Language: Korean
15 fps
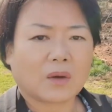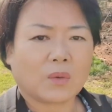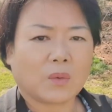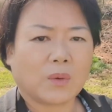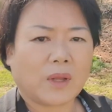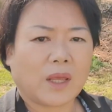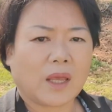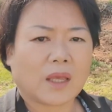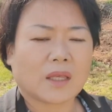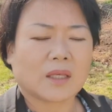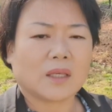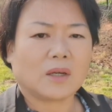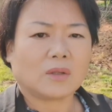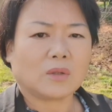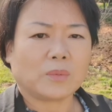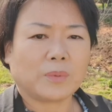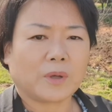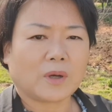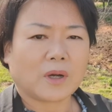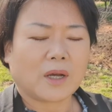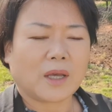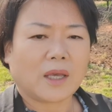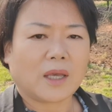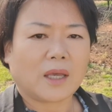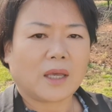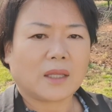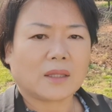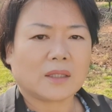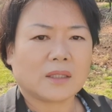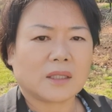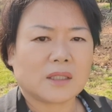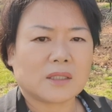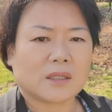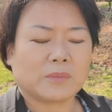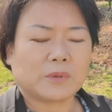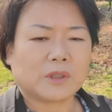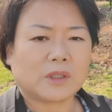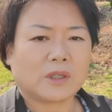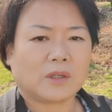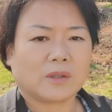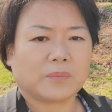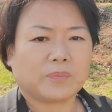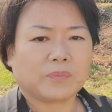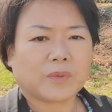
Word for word: 올해 기여도 평가의 특이점은요.